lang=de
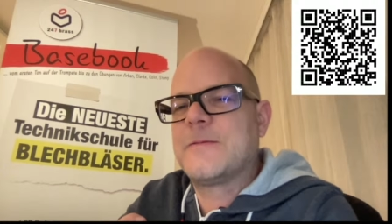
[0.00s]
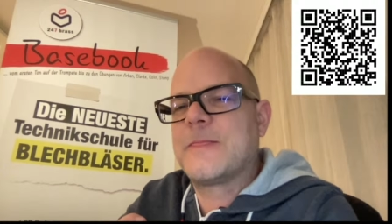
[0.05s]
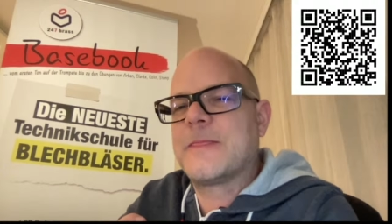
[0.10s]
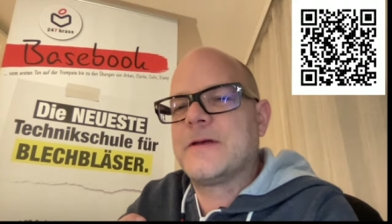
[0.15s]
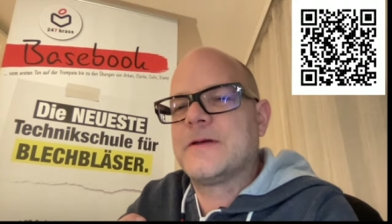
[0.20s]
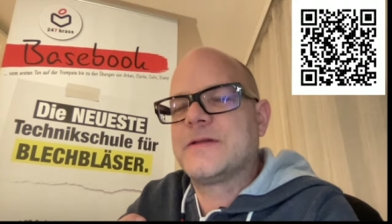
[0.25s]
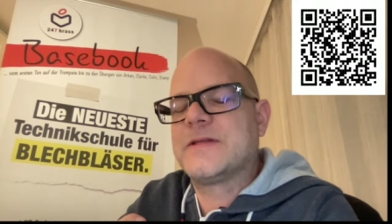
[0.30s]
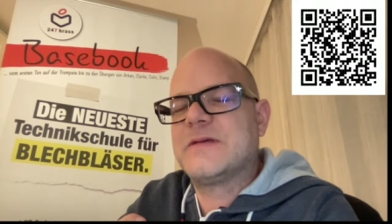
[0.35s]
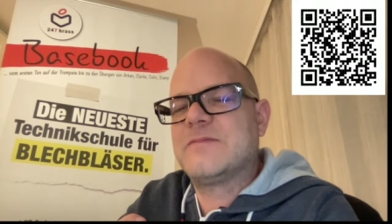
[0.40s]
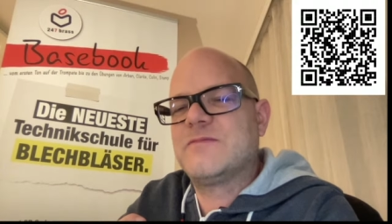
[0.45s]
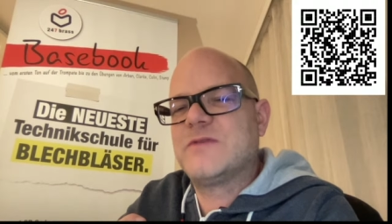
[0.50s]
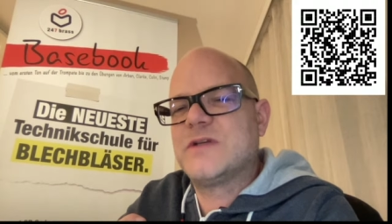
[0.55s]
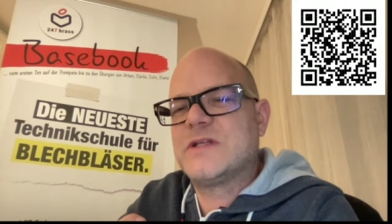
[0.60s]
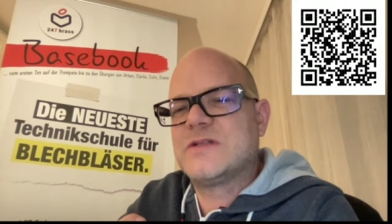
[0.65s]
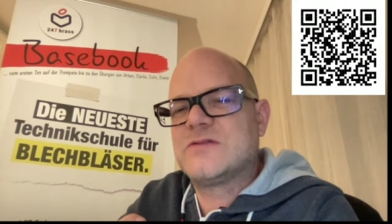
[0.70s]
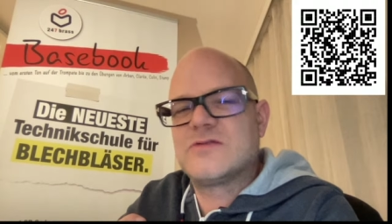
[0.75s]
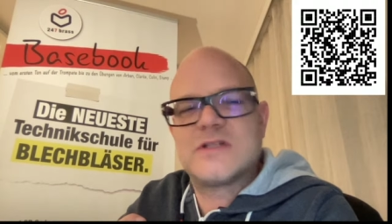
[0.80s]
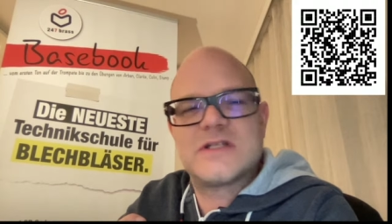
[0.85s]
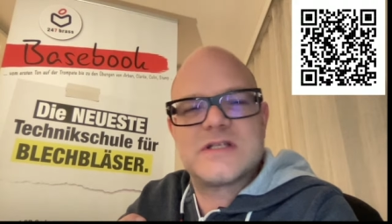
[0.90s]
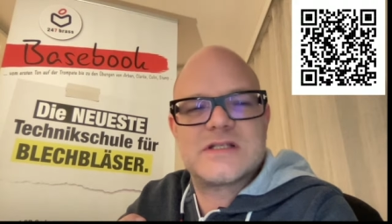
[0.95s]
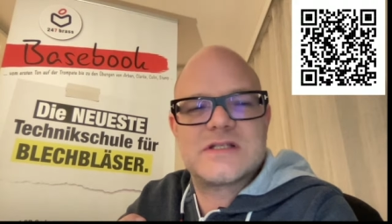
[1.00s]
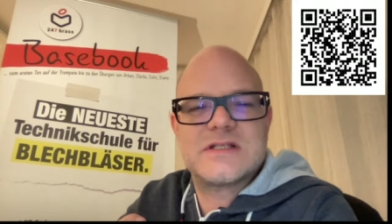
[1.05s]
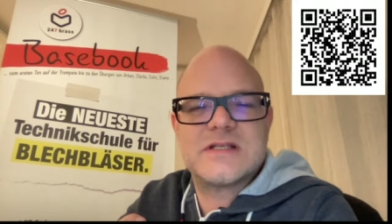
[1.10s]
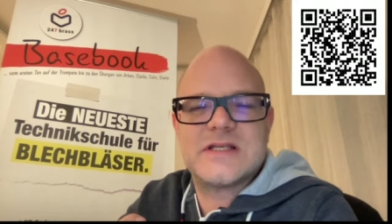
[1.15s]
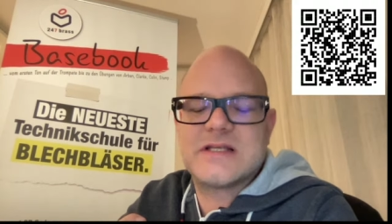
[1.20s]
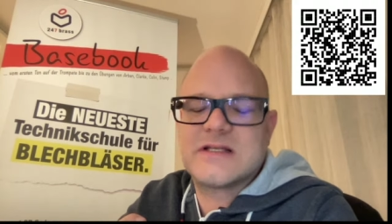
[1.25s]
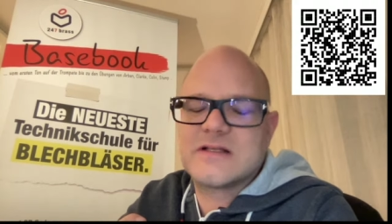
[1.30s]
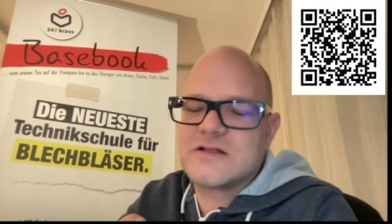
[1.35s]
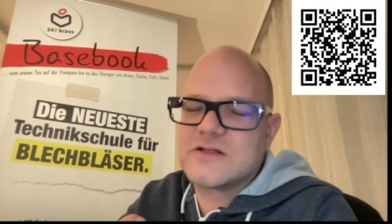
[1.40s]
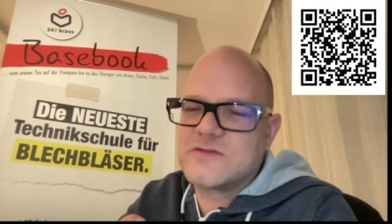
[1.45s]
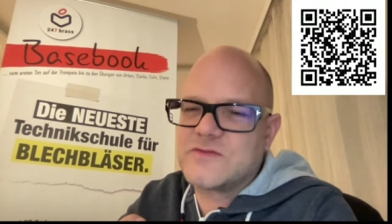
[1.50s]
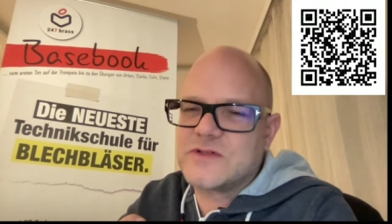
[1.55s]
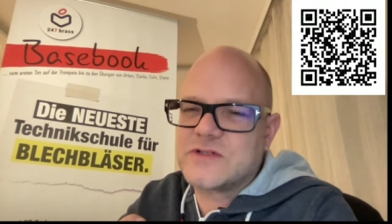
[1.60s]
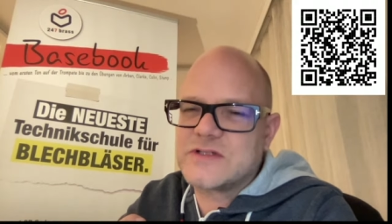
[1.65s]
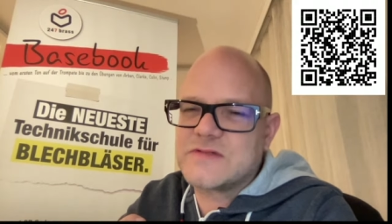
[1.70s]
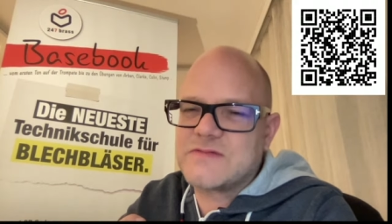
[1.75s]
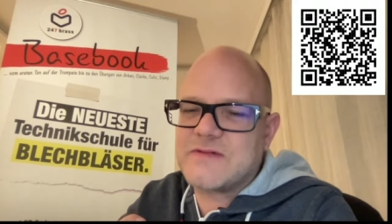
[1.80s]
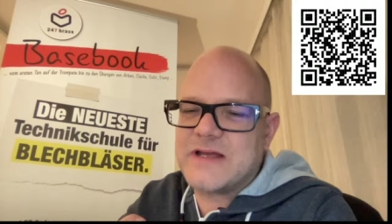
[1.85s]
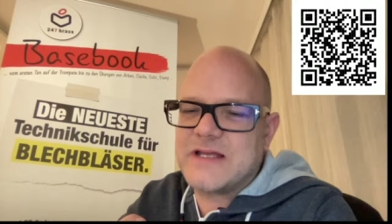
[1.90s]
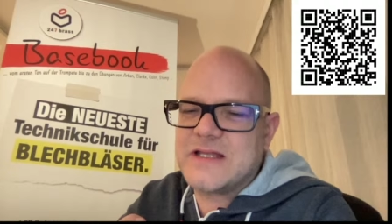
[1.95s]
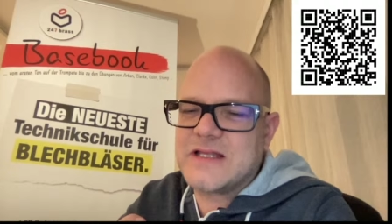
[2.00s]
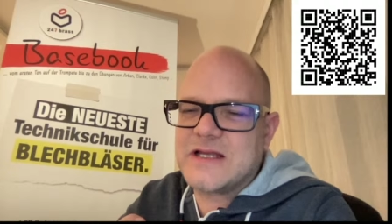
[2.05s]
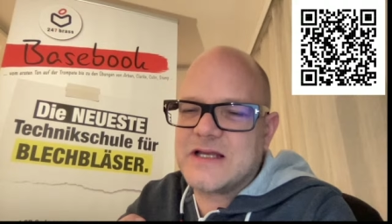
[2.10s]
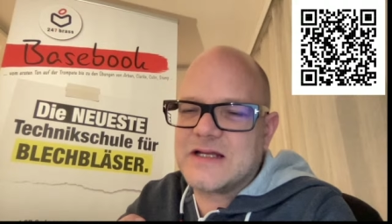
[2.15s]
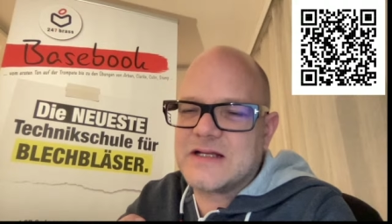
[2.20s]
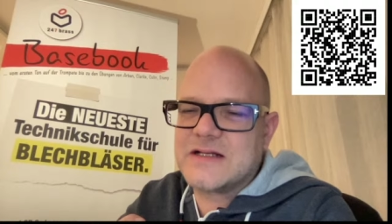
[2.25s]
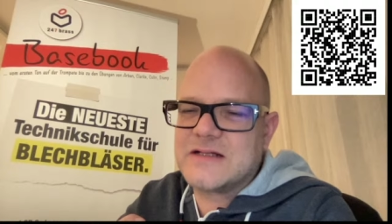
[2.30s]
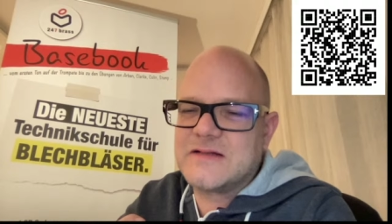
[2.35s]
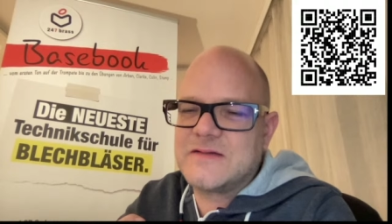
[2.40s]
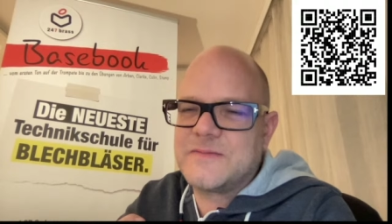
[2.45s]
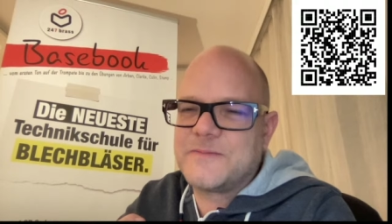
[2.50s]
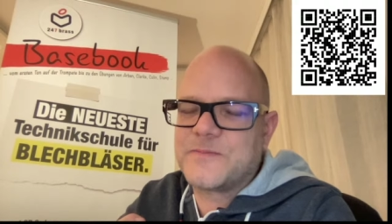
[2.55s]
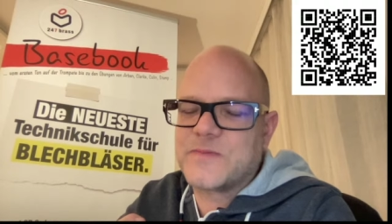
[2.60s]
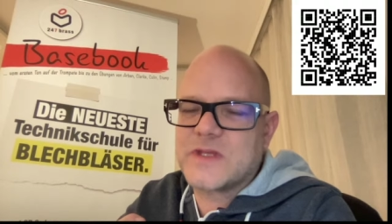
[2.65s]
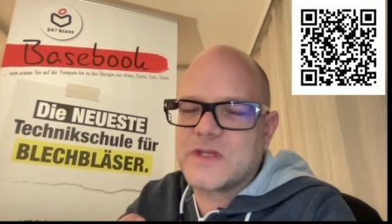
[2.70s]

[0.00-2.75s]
Und eben, wenn du das gesehen hast vor zwei Tagen,